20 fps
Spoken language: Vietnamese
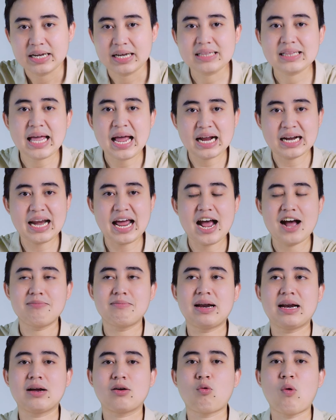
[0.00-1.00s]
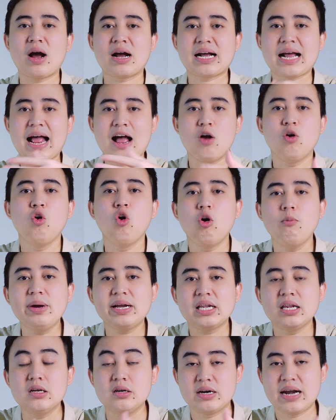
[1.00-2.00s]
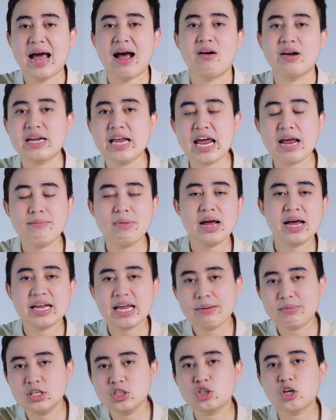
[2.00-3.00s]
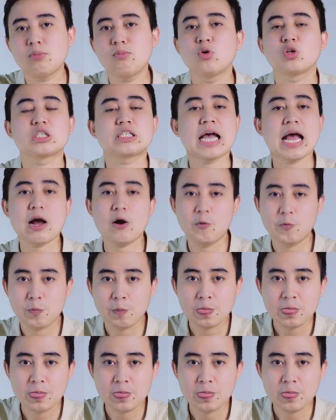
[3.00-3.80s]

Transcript: cái thằng nào mà quảng cáo lố bịch lừa đảo anh em á anh em cứ cho một sao